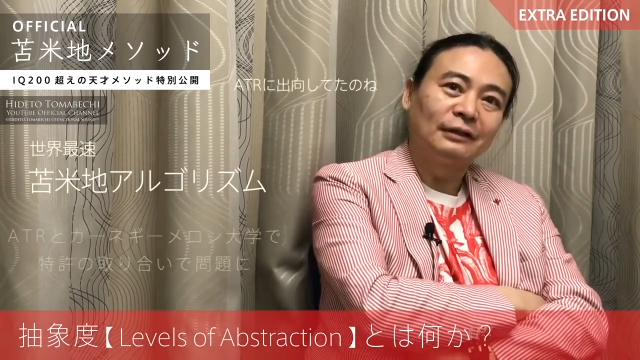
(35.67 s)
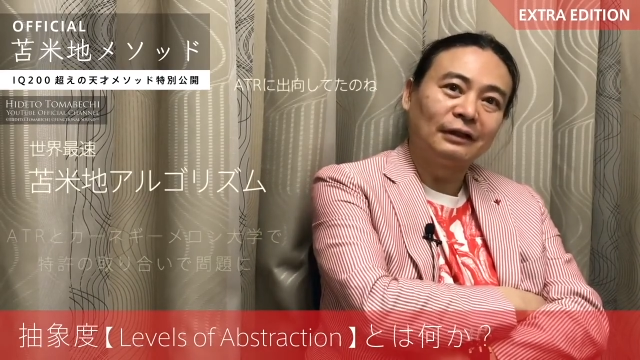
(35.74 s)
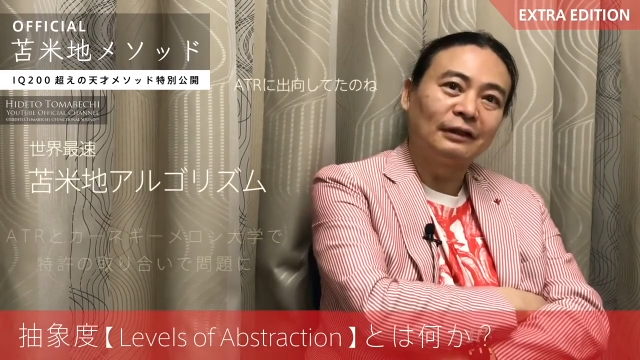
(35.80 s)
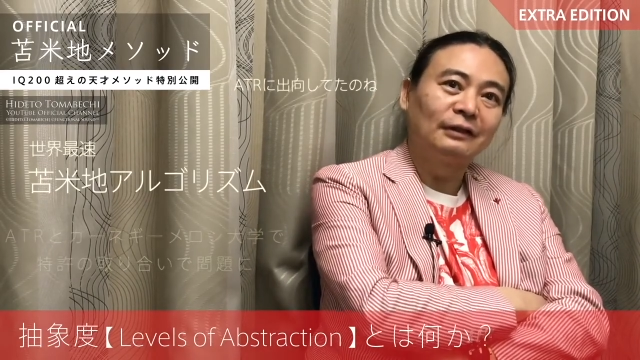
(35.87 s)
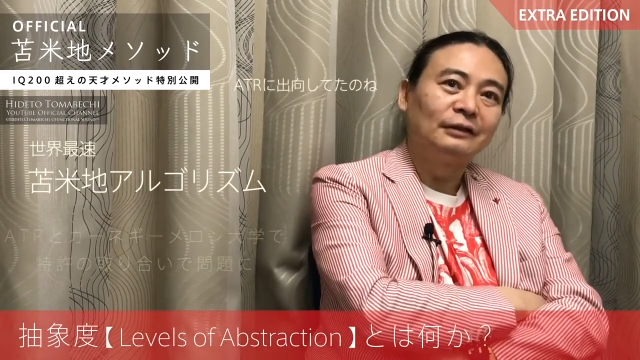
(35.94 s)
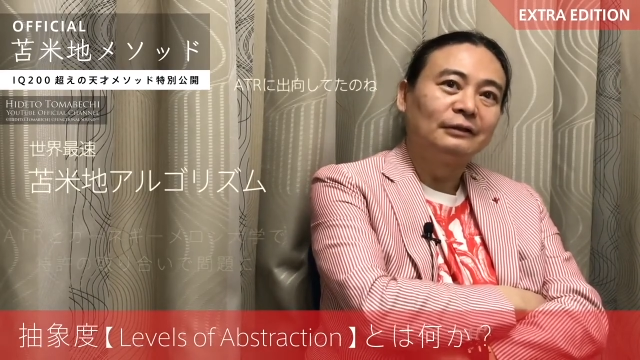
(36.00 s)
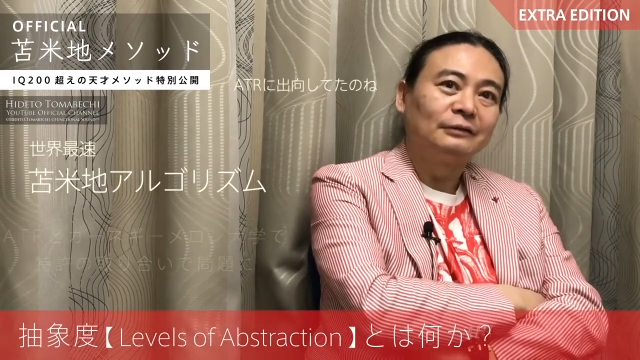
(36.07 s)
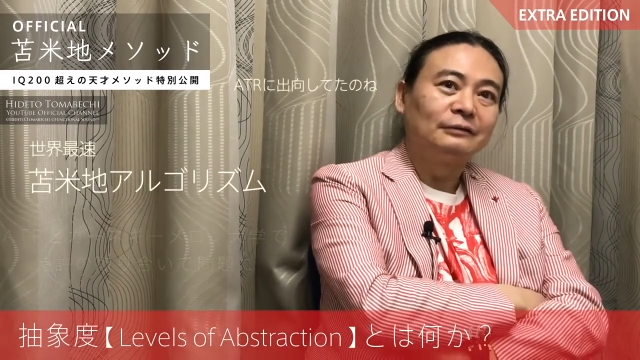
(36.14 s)

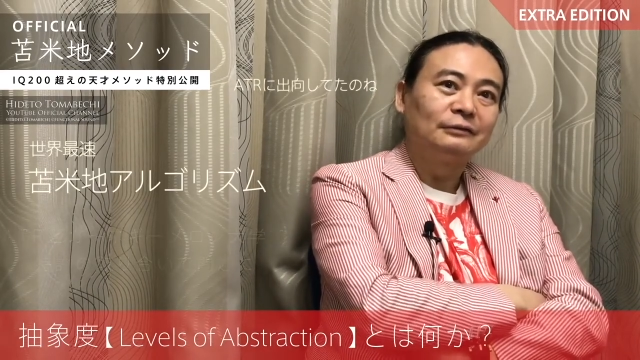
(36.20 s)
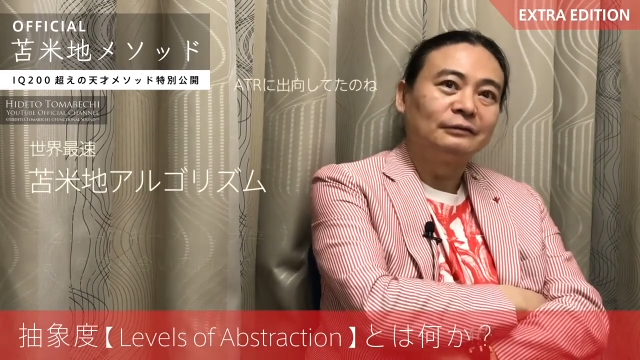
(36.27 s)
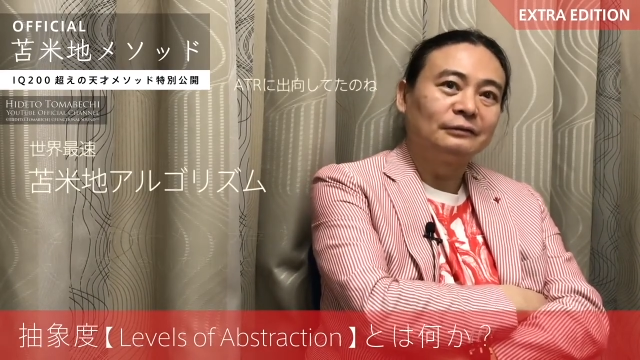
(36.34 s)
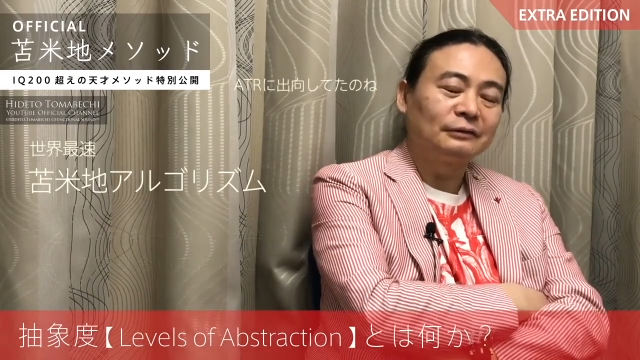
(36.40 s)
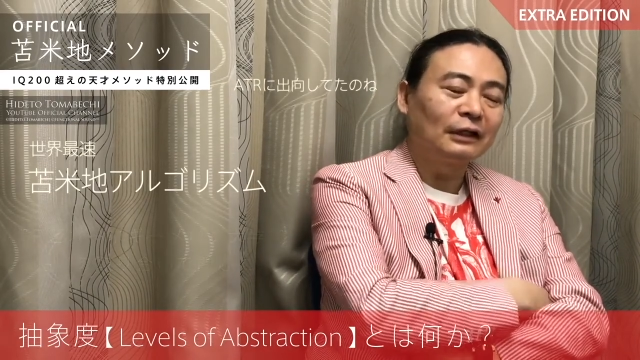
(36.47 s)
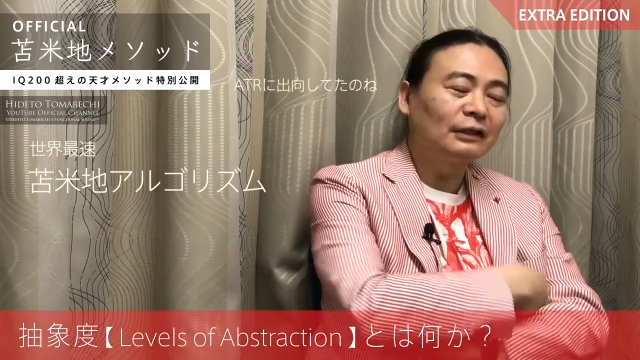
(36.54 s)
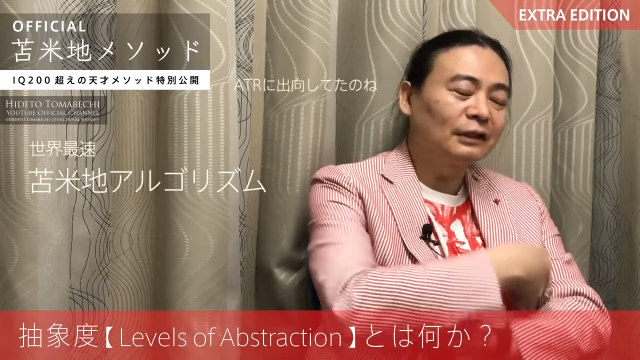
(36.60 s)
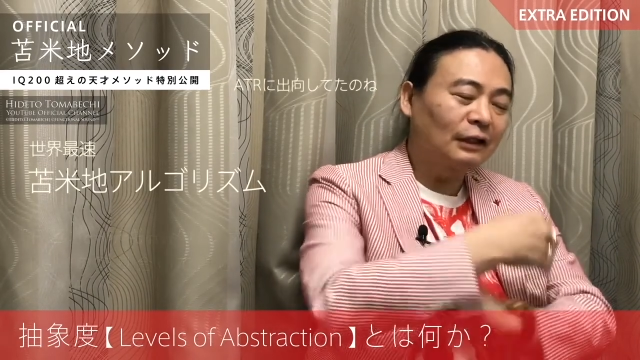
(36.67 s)
で
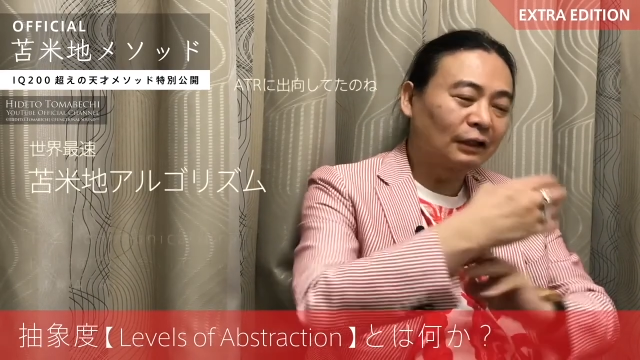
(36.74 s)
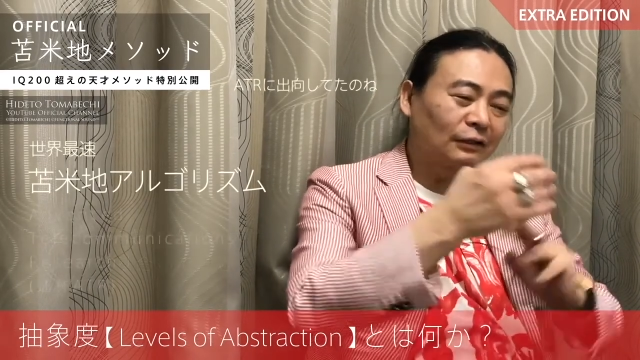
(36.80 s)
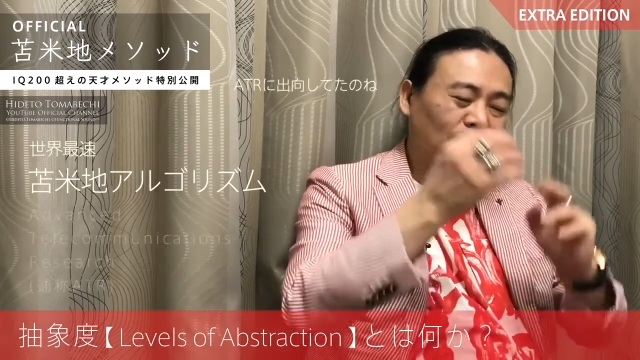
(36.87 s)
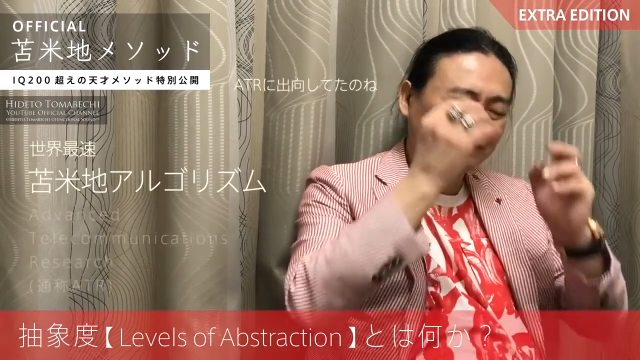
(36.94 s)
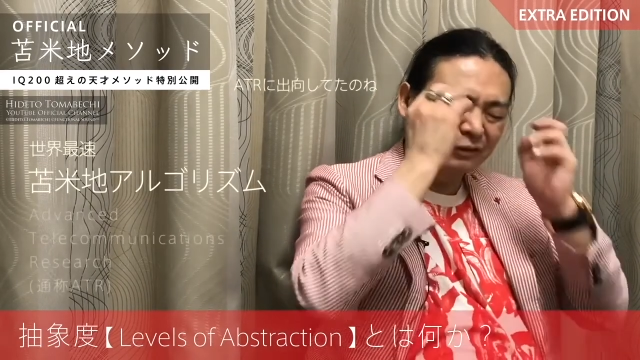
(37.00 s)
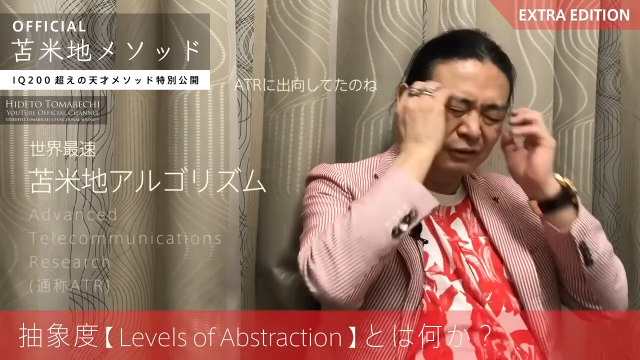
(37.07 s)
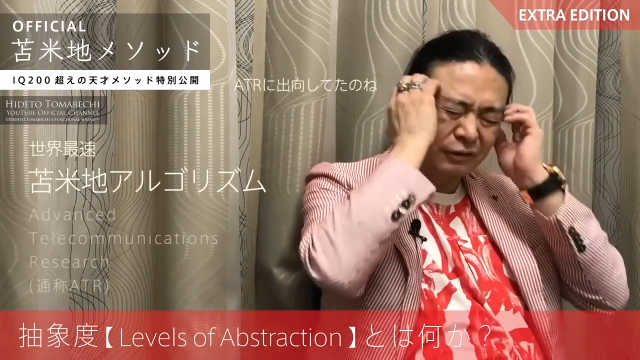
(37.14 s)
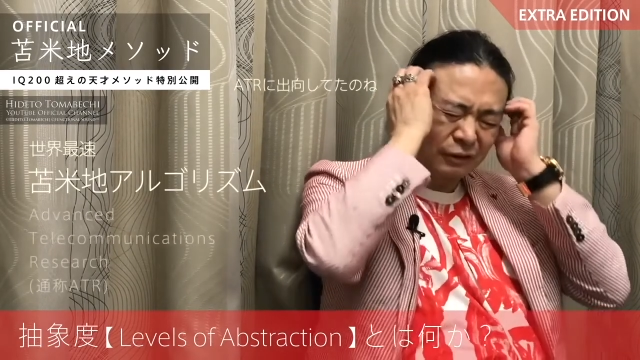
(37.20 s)
なんでかっ
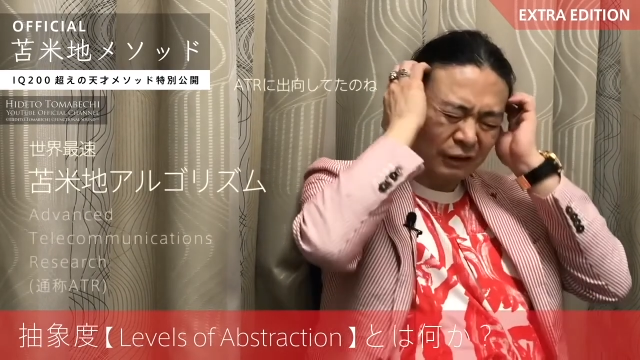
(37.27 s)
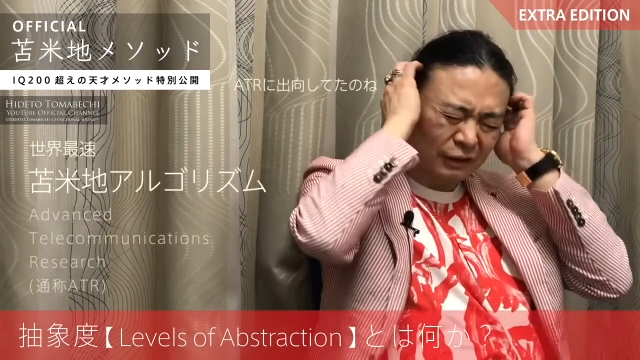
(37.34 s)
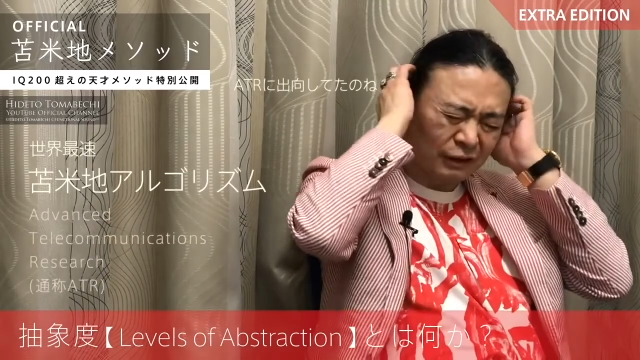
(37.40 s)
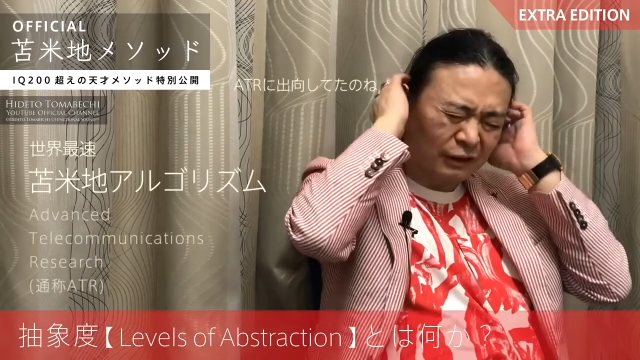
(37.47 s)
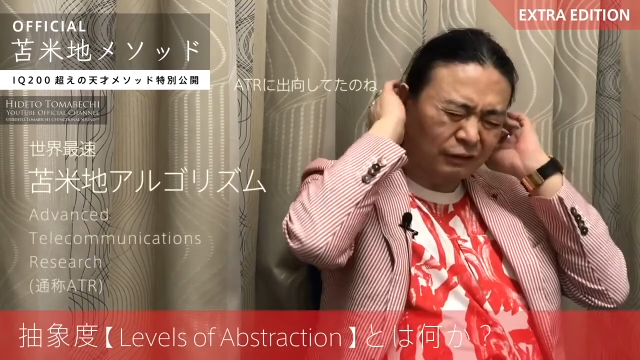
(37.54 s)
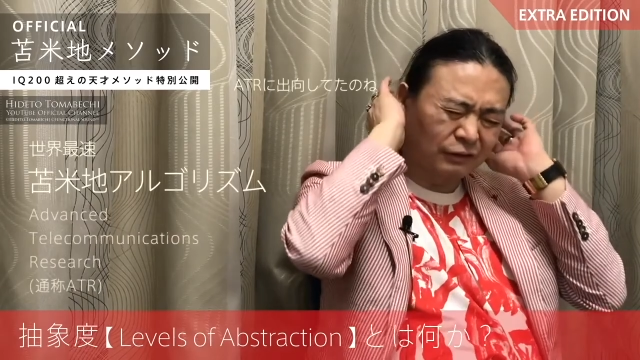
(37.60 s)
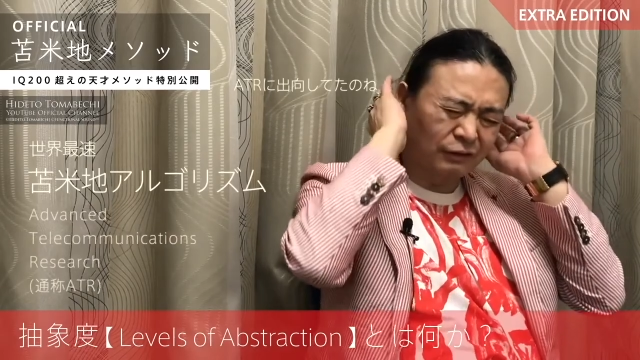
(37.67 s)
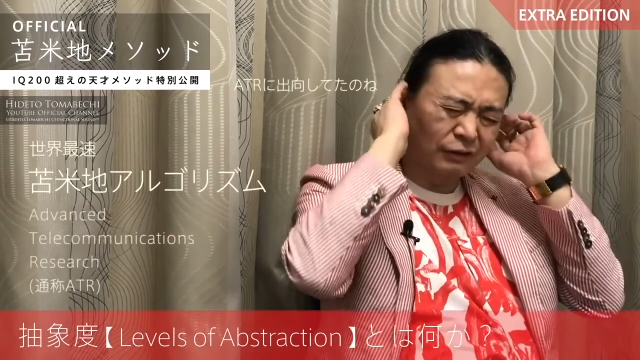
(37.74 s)
ていうと
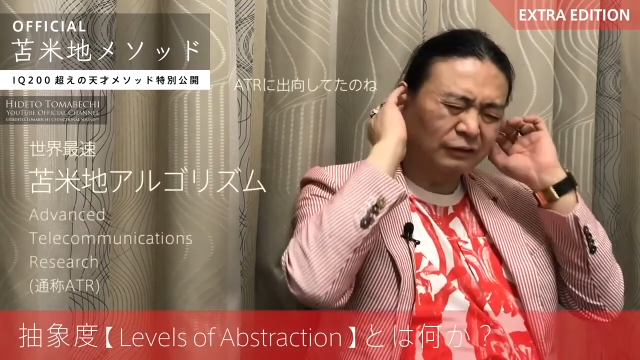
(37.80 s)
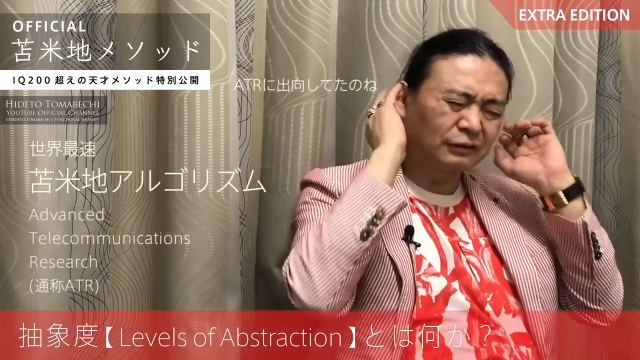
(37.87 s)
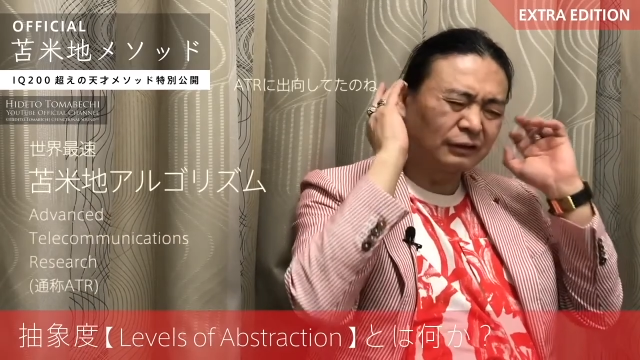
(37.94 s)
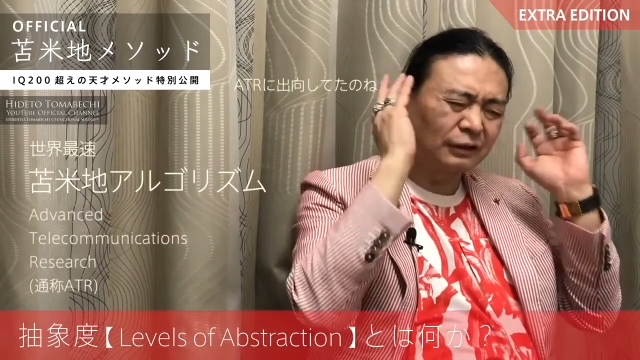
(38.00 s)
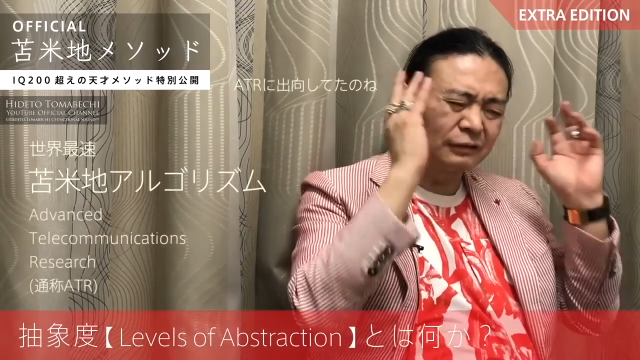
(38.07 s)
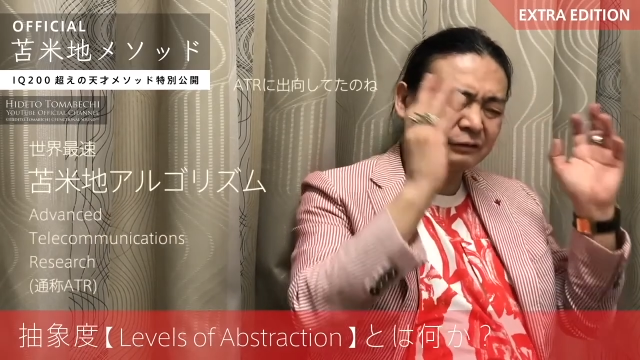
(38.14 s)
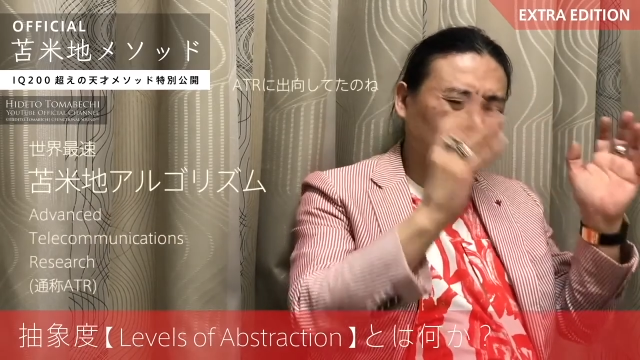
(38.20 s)
ATR って分かる？